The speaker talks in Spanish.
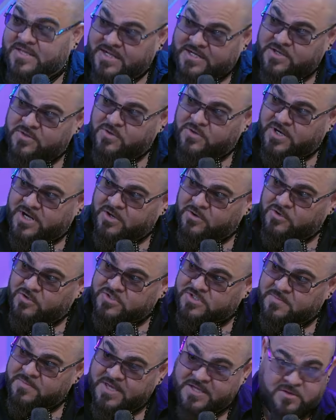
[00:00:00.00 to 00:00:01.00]
tenido un
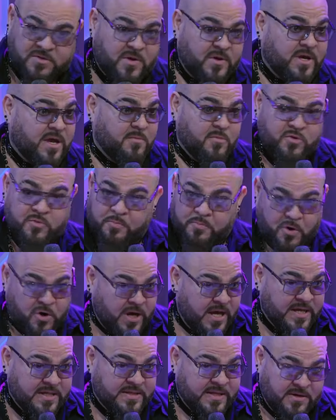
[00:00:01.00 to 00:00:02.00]
reconocimiento, aunque muy
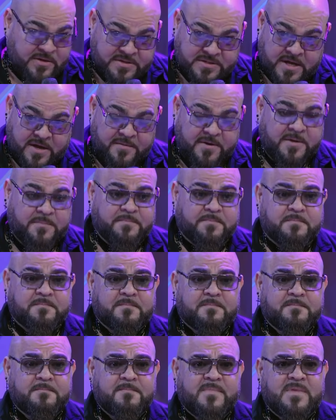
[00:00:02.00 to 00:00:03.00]
poca gente lo sabe,
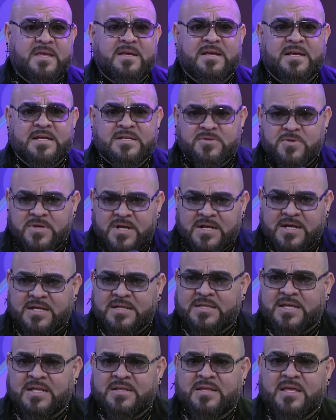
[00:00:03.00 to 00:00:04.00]
que soy el
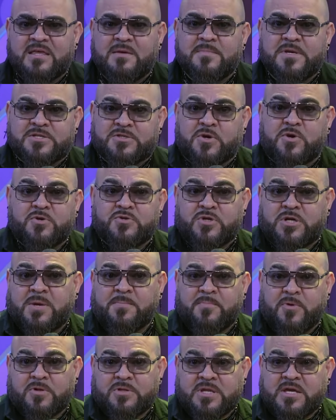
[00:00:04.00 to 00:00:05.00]
cantante de Mis Ojos Lloran
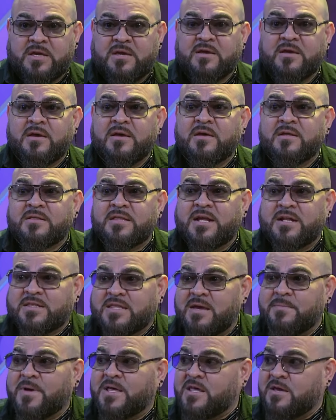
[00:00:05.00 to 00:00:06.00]
por Ti, del
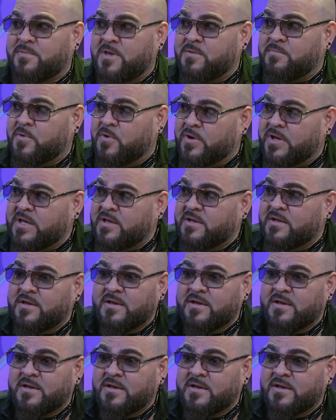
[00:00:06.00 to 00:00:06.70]
tema de Big Boy.